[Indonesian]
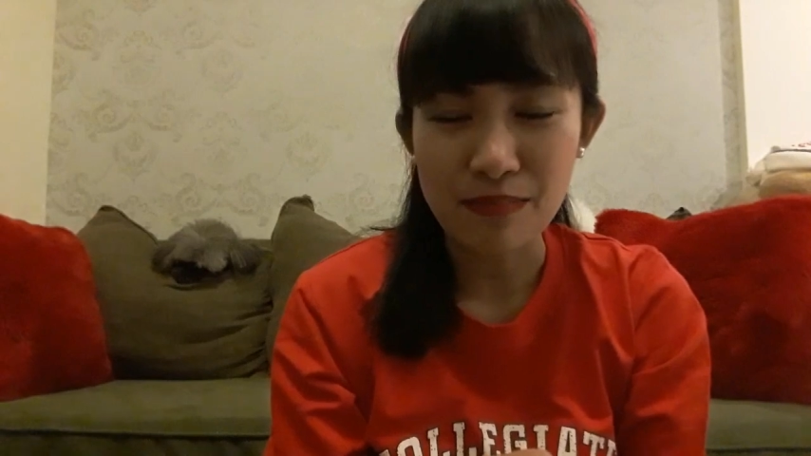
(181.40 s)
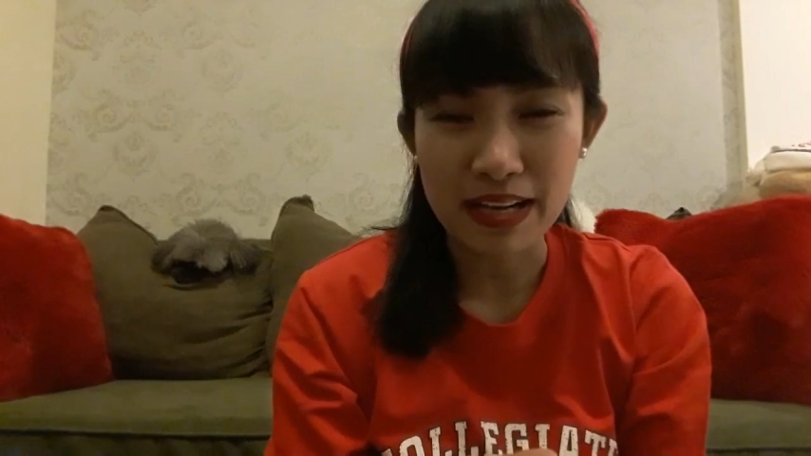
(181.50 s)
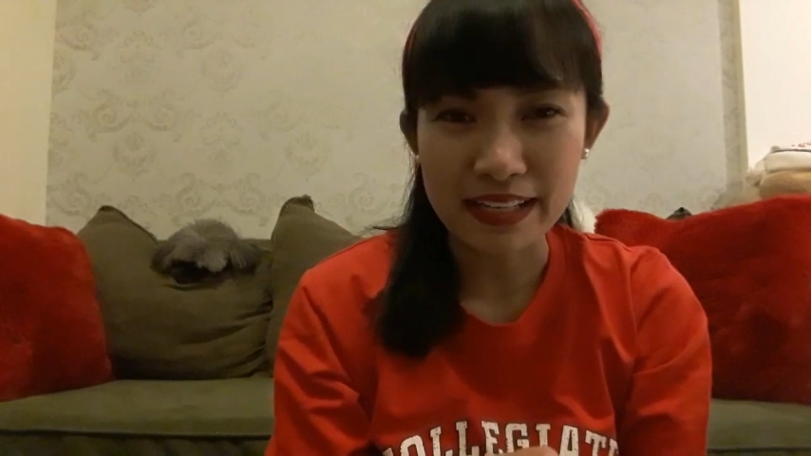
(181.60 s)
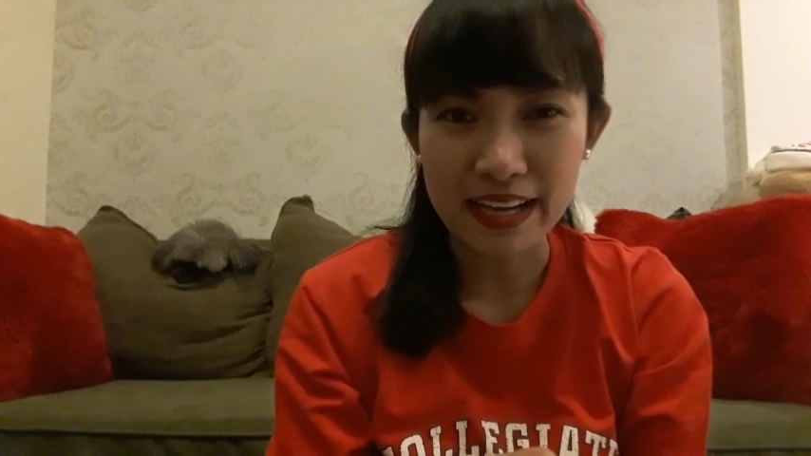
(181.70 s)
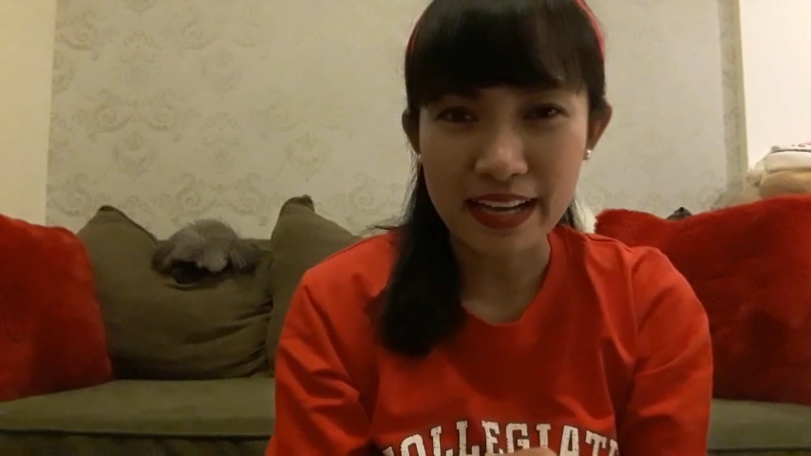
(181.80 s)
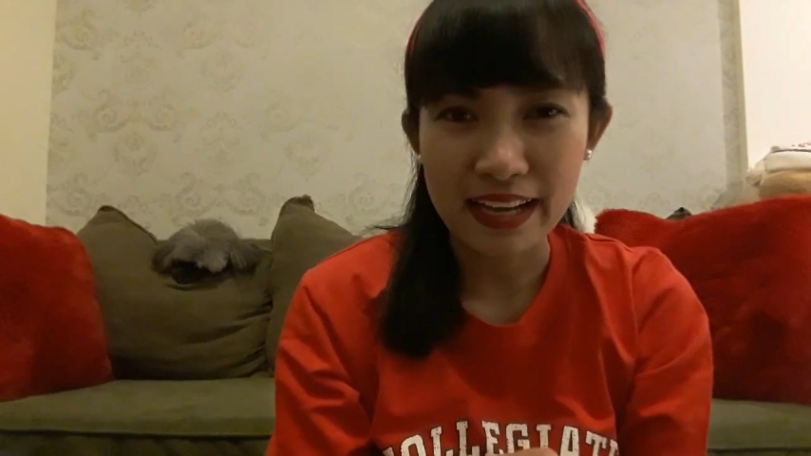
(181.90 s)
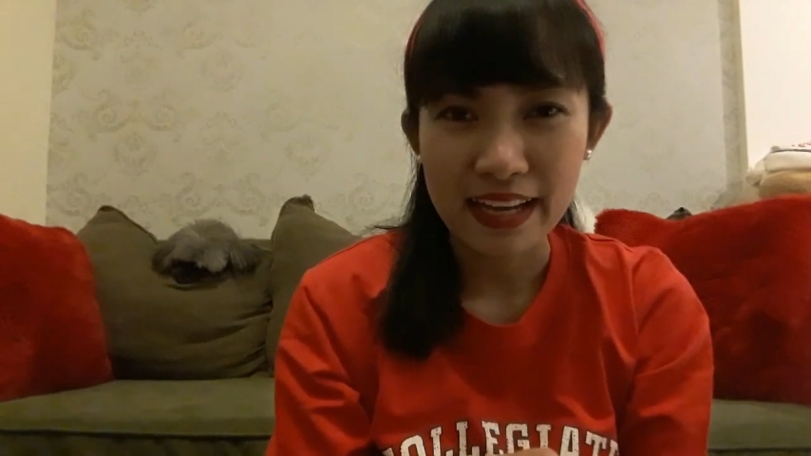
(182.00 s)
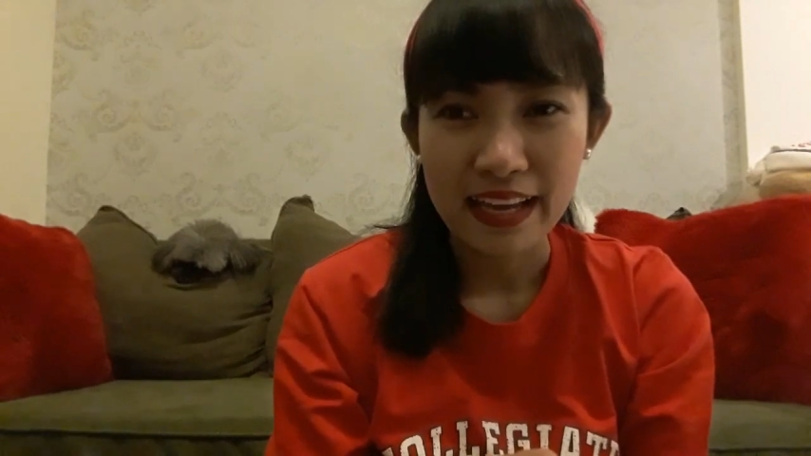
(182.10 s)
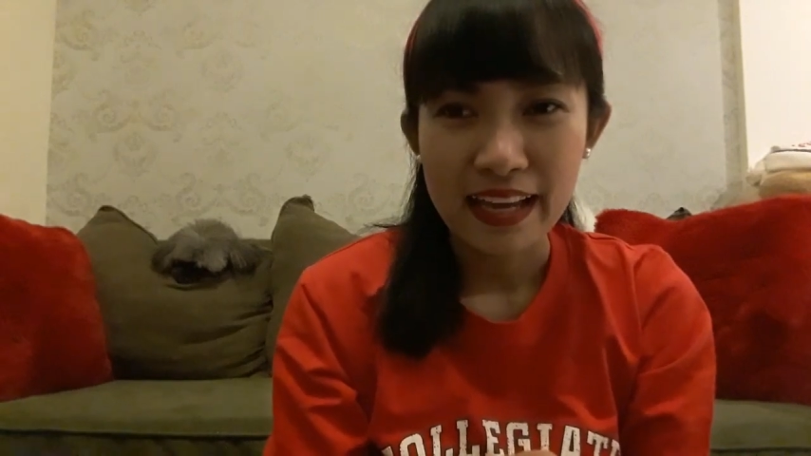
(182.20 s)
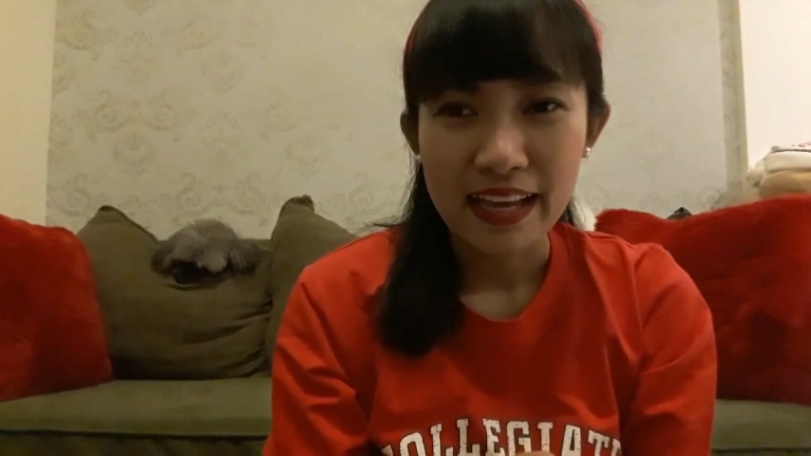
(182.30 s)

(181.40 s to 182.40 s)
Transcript: di mana